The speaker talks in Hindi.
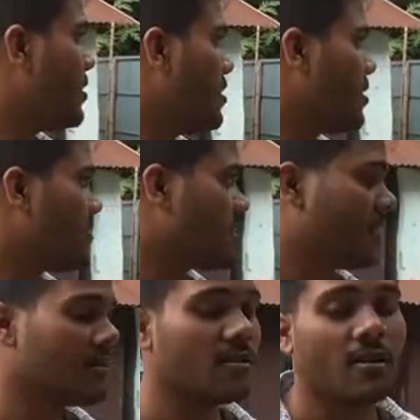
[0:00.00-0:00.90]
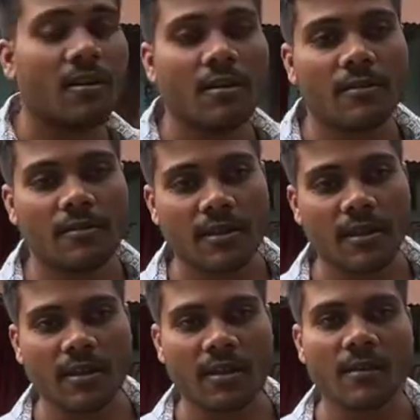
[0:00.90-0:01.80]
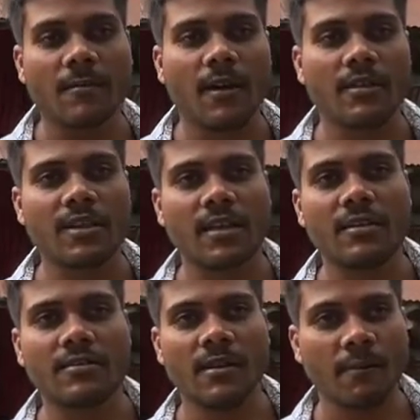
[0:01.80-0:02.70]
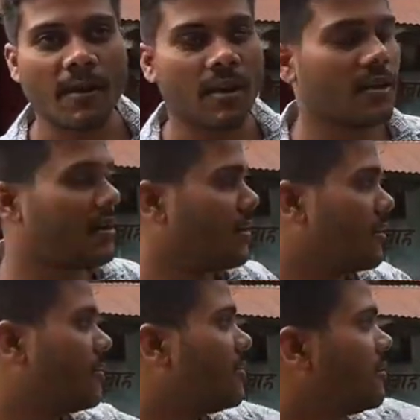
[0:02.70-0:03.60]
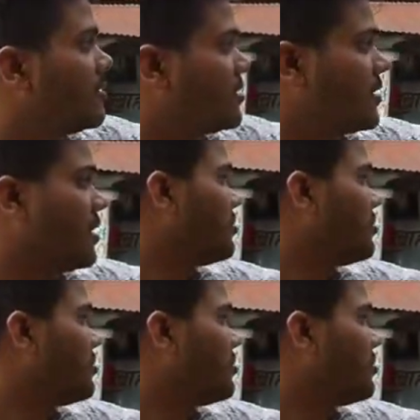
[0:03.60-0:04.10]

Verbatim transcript: ये घर शायद ये घर आज़ादी से पहले का है जैसे कि